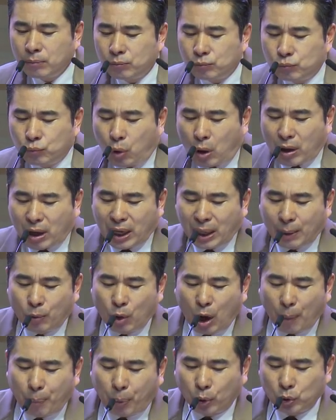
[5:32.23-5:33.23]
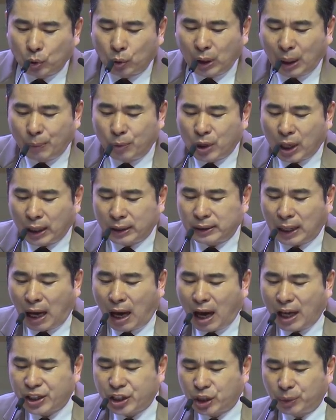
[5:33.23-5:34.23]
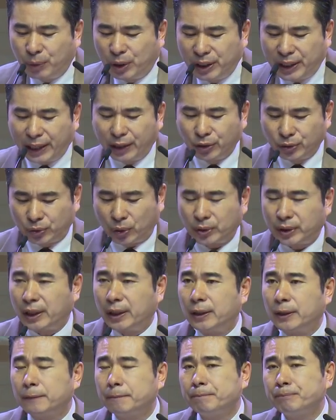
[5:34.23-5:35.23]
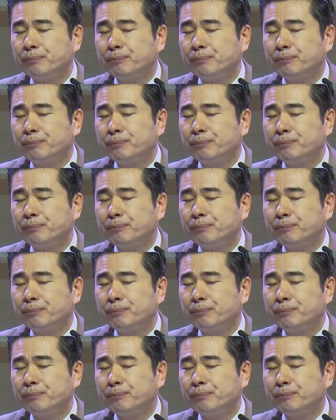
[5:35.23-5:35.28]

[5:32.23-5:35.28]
무화과나무와 포도나무가 다 힘을 내는도다